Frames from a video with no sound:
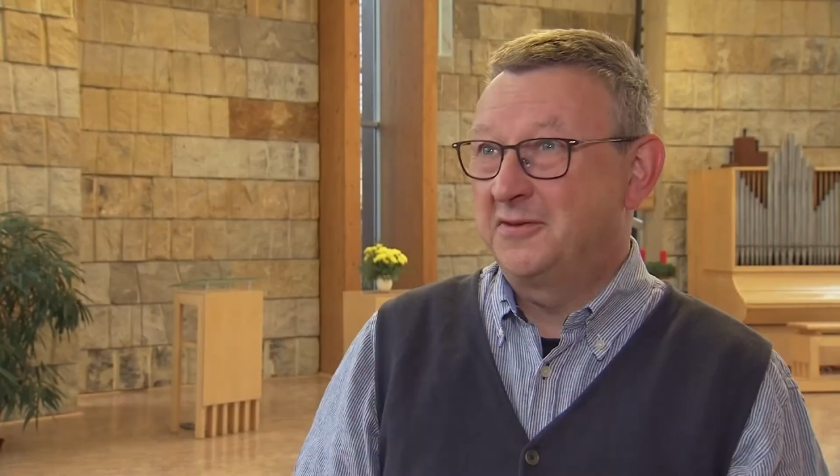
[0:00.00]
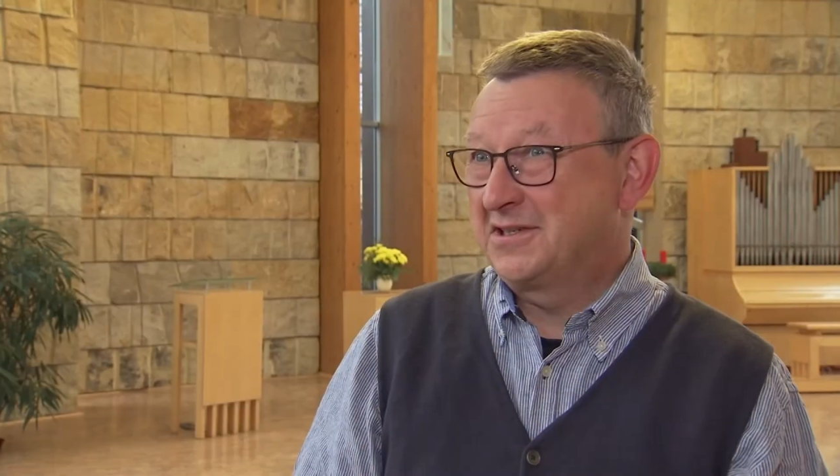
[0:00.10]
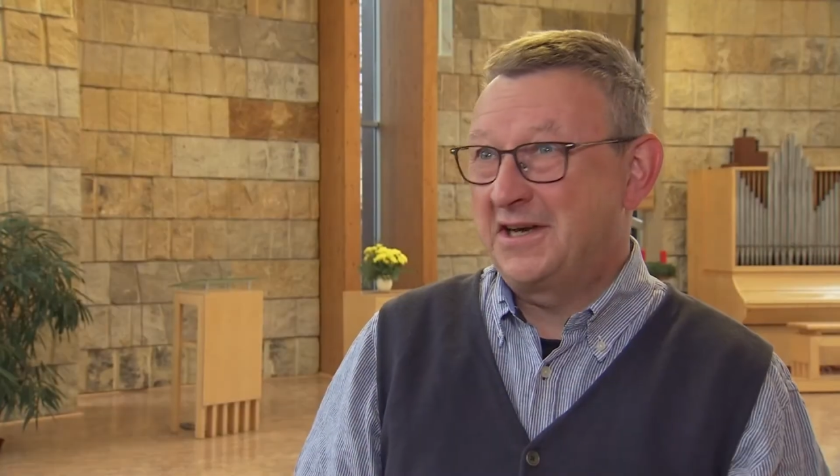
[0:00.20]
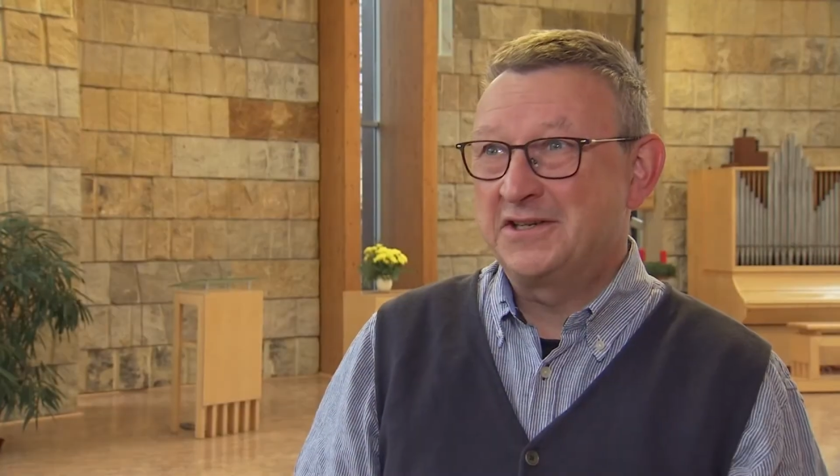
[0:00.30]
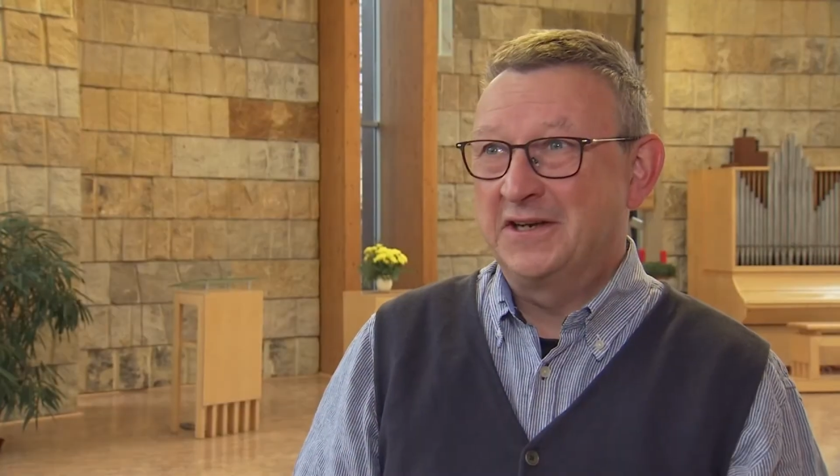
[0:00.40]
wir
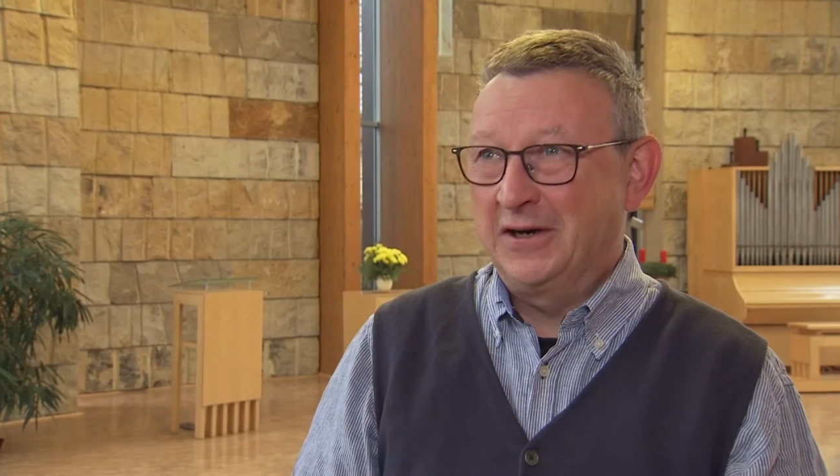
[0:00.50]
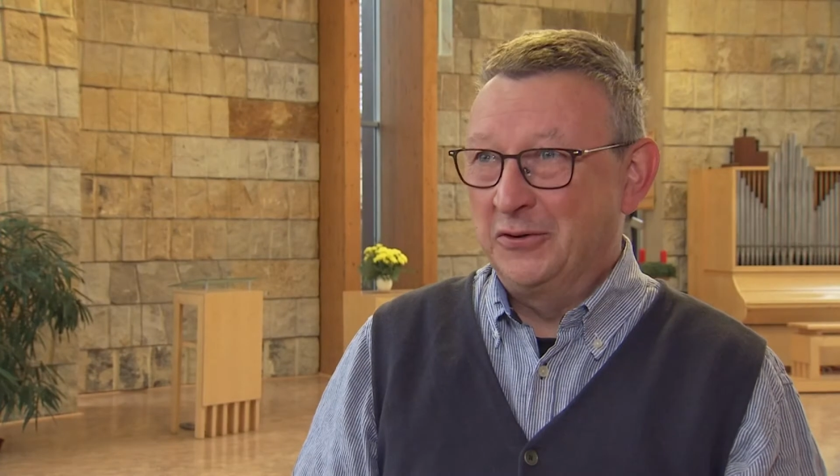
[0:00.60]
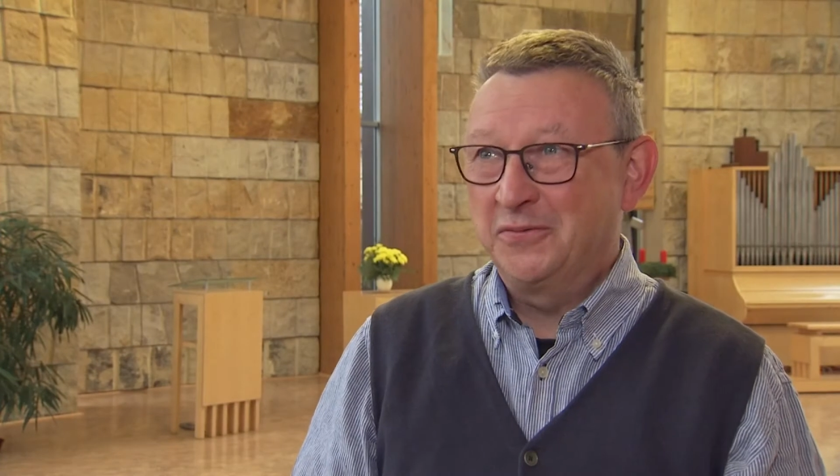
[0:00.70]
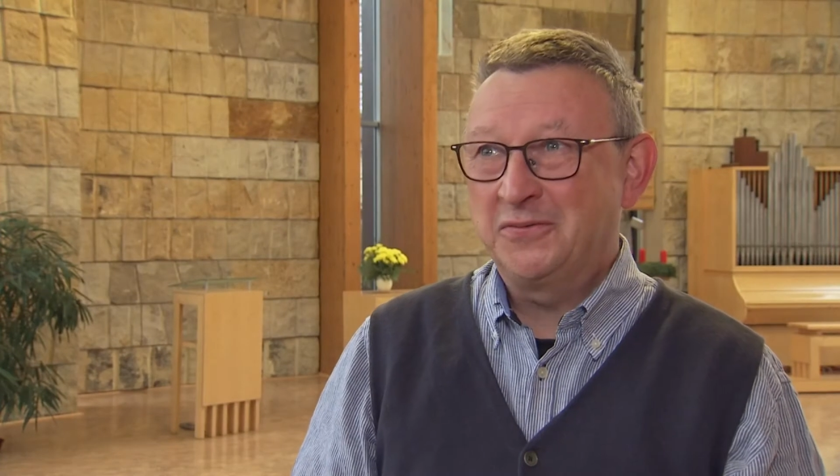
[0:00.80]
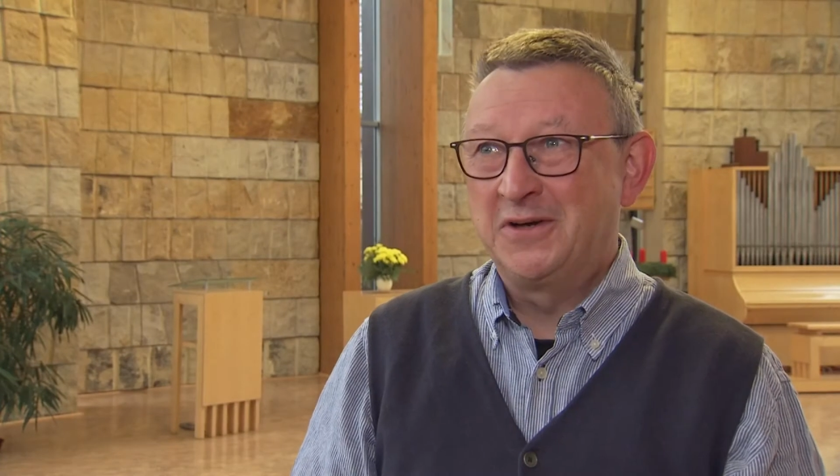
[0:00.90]
zeichnen
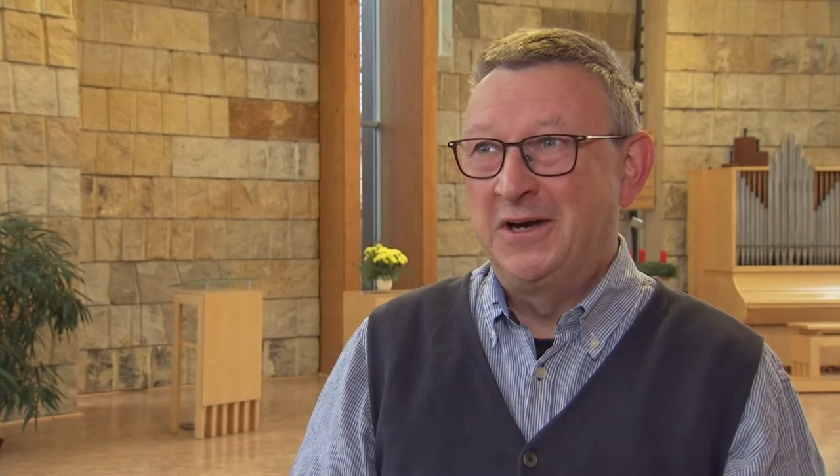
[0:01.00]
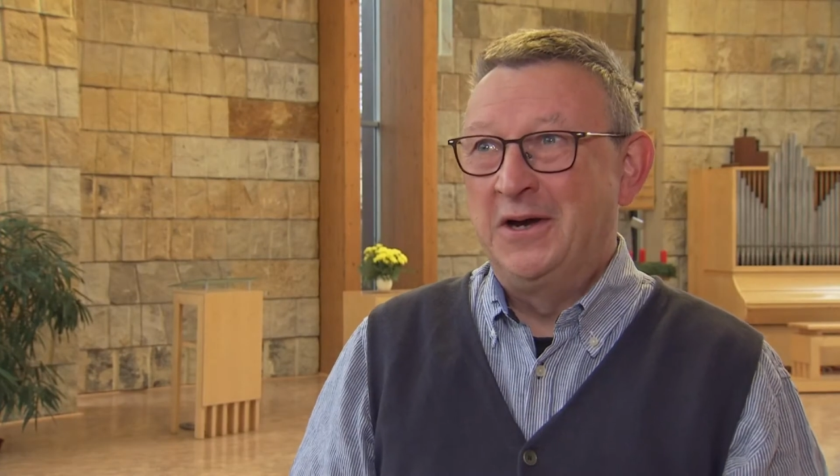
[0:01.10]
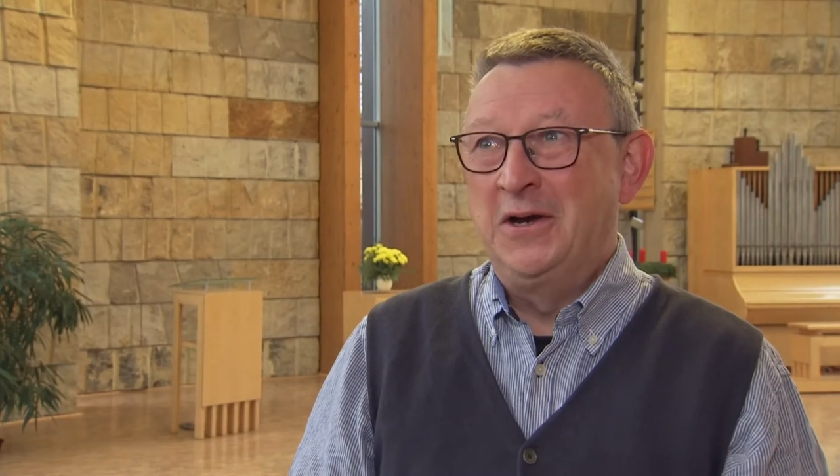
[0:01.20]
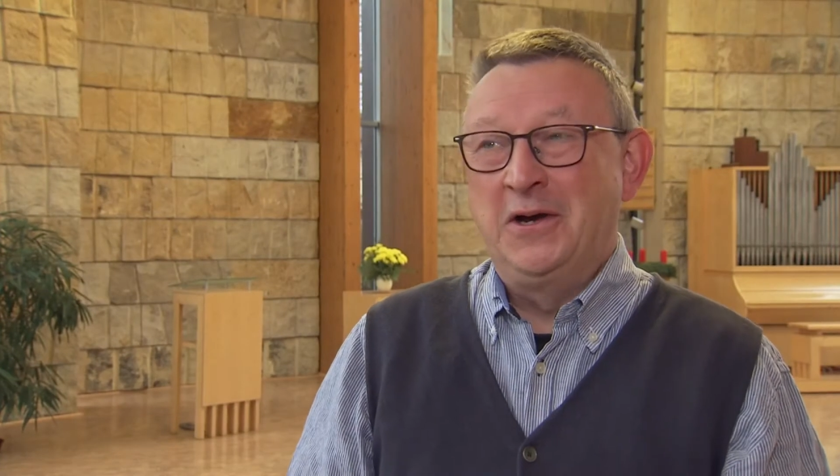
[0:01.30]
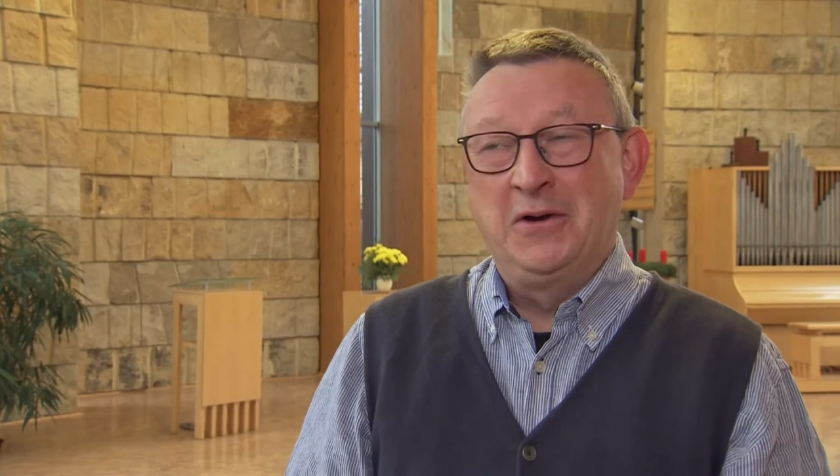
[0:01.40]
auf,
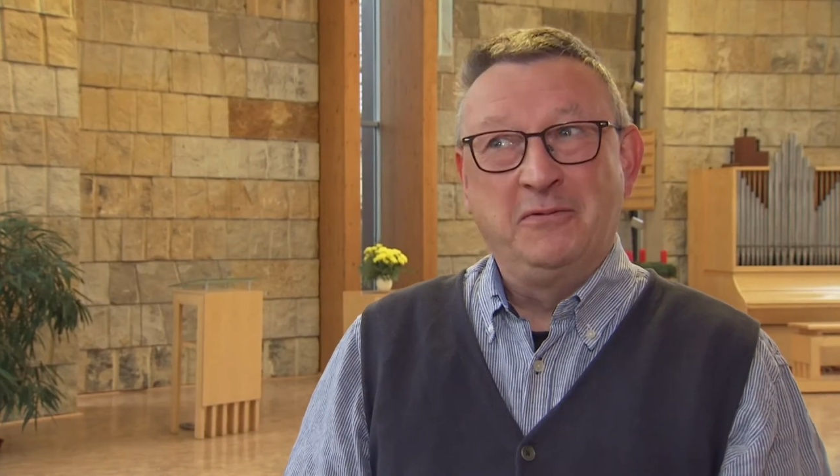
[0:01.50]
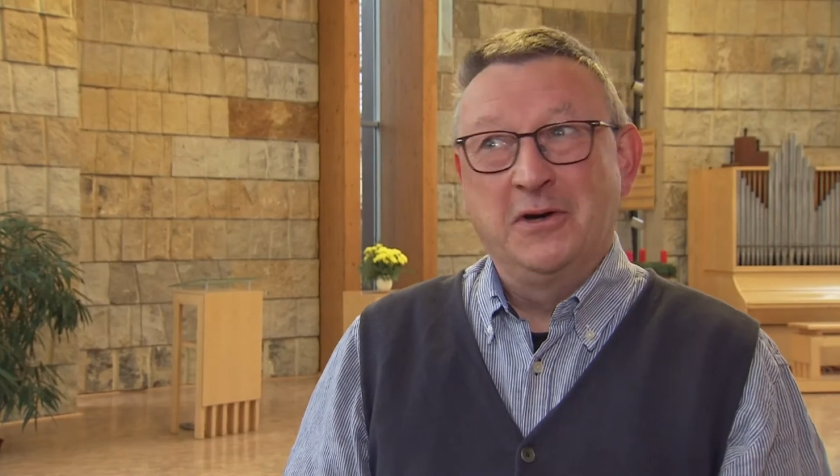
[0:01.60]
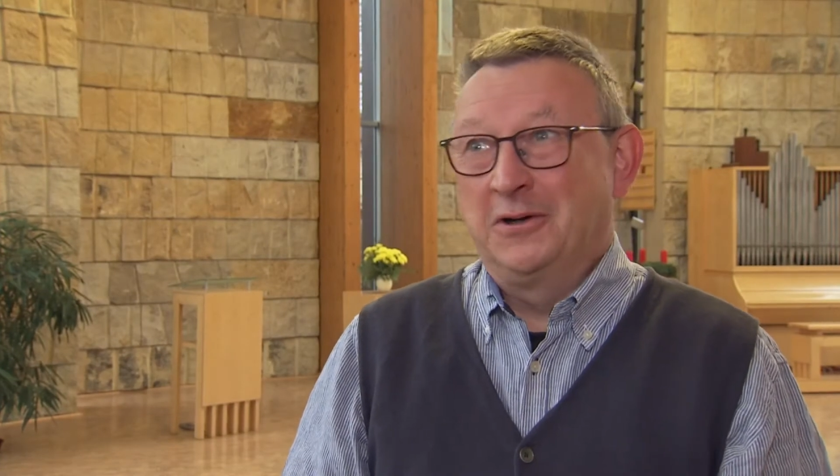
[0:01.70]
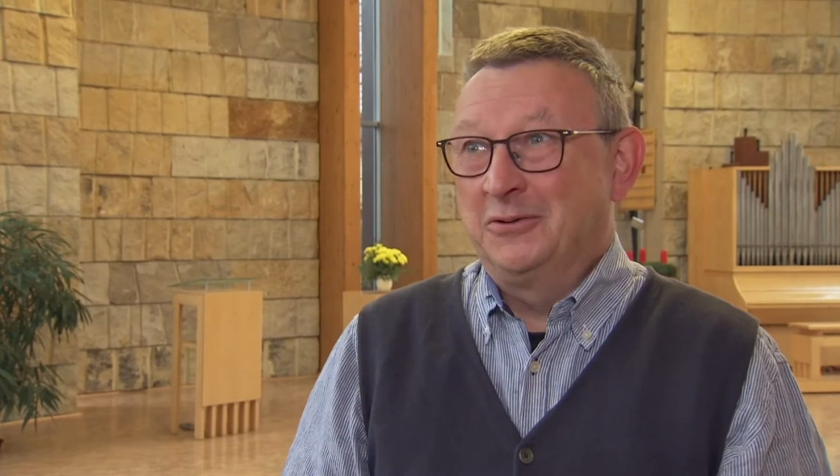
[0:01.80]
wir